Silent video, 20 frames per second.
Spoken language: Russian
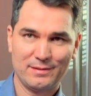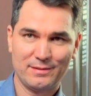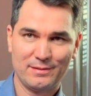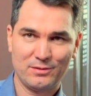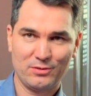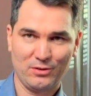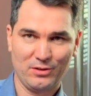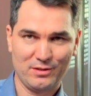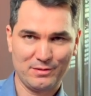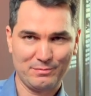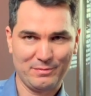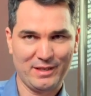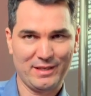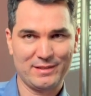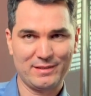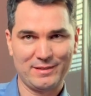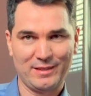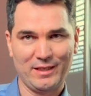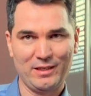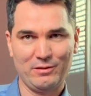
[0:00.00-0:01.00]
То есть мы
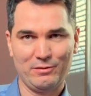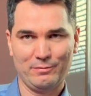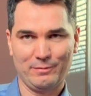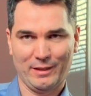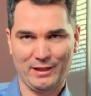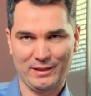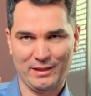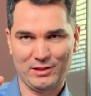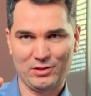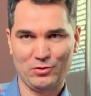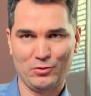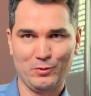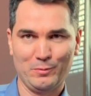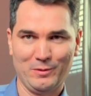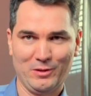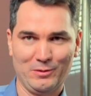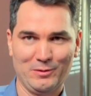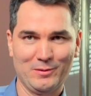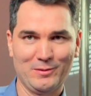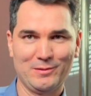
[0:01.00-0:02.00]
оцениваем
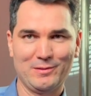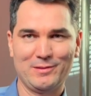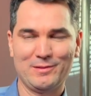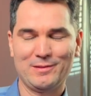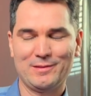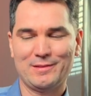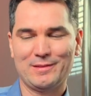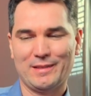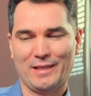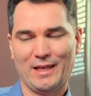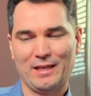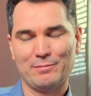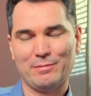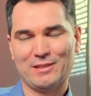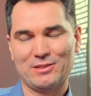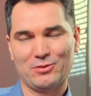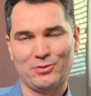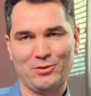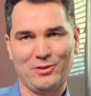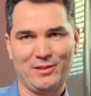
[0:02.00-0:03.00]
анатомию, как
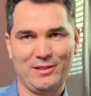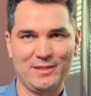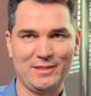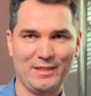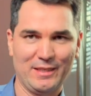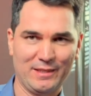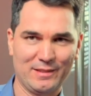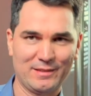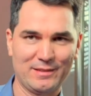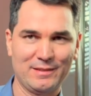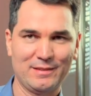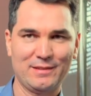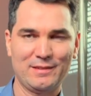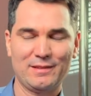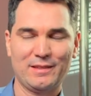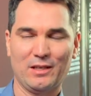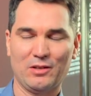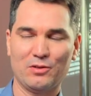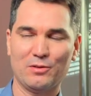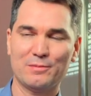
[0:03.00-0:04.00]
построено сердце,
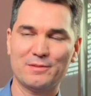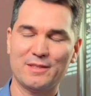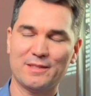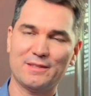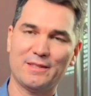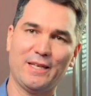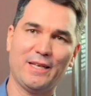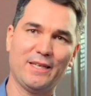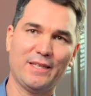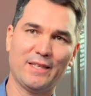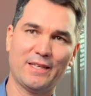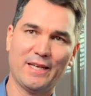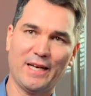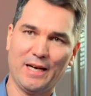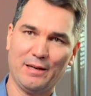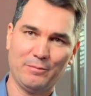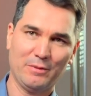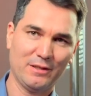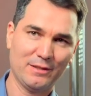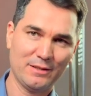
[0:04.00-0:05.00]
в каком состоянии
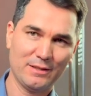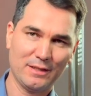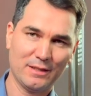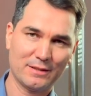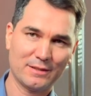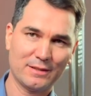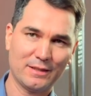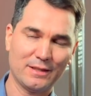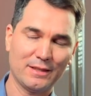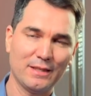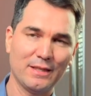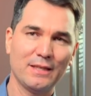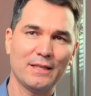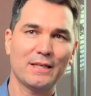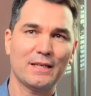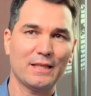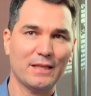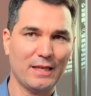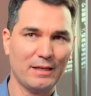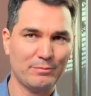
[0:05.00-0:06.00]
камеры сердца,
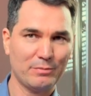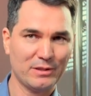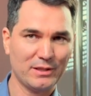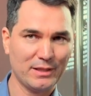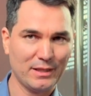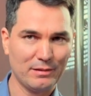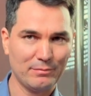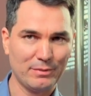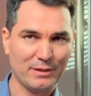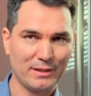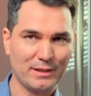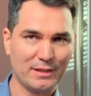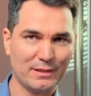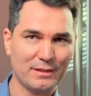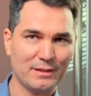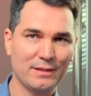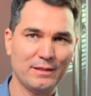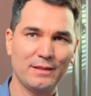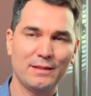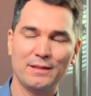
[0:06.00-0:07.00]
клапанный аппарат –
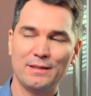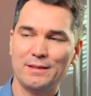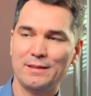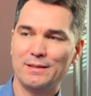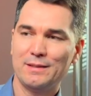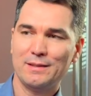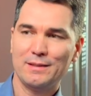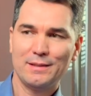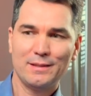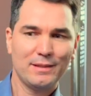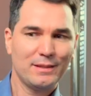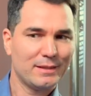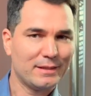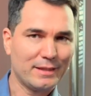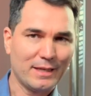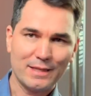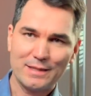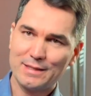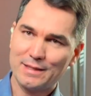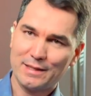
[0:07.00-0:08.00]

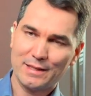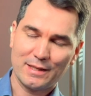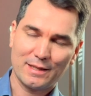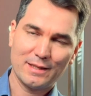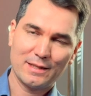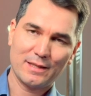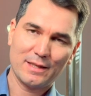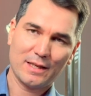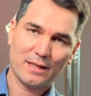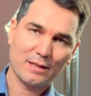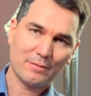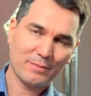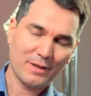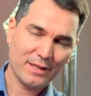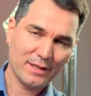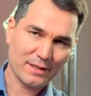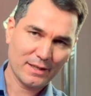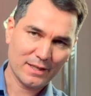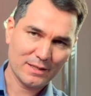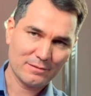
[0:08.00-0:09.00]
есть ли какие-то
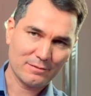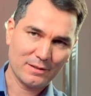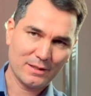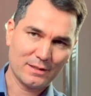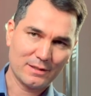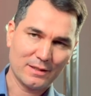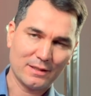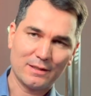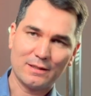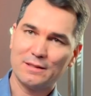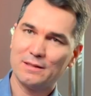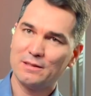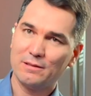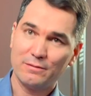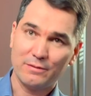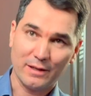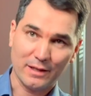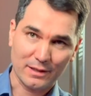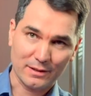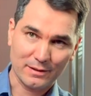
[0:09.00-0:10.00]
аномалии развития,
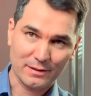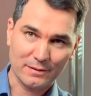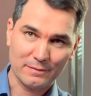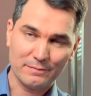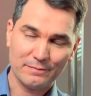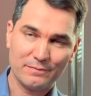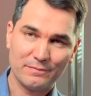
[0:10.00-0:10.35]
дефекты?